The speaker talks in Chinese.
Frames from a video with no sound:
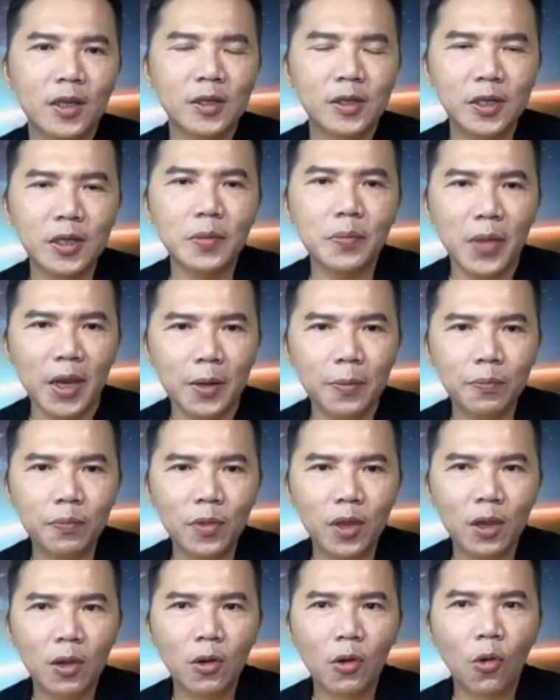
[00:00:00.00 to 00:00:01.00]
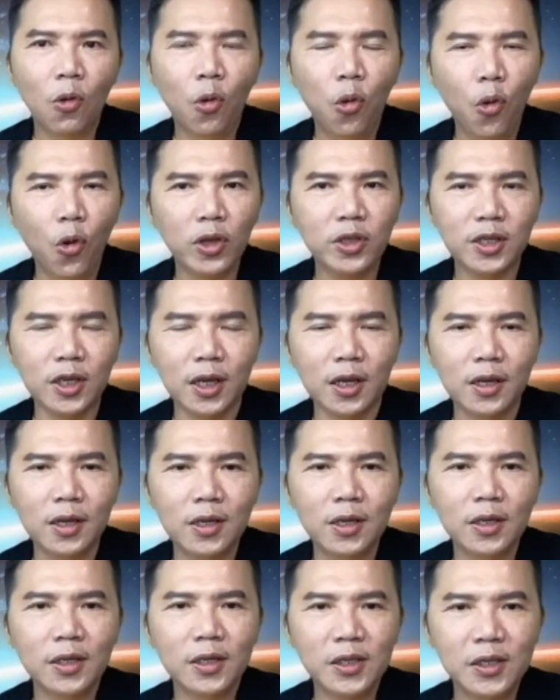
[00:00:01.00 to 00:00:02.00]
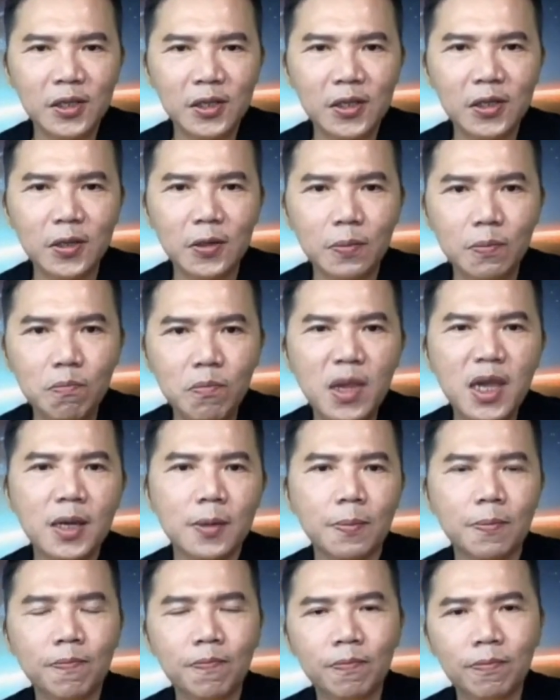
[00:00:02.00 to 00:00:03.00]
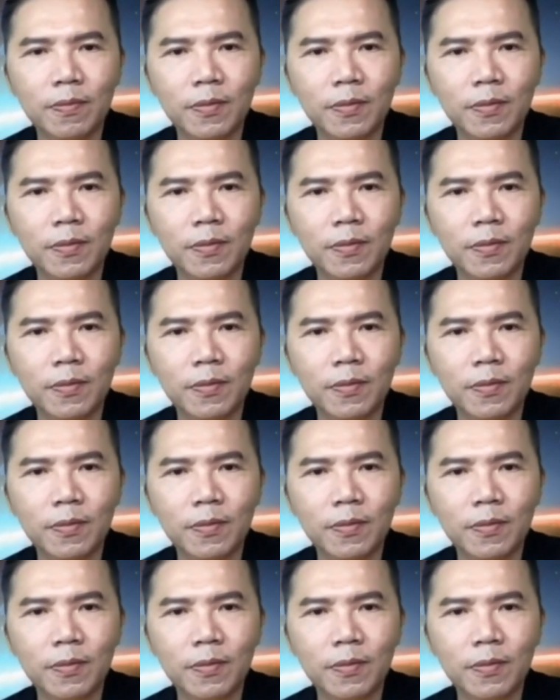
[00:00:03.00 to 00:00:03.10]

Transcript: 视明，或者是命，